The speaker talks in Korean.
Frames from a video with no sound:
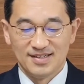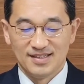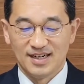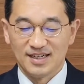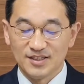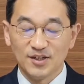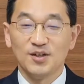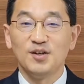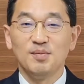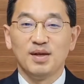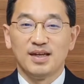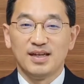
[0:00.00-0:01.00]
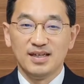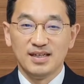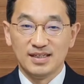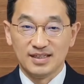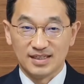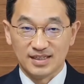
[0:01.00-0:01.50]
제가 처음에
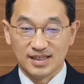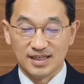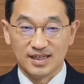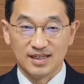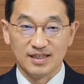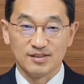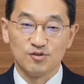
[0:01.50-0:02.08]
이렇게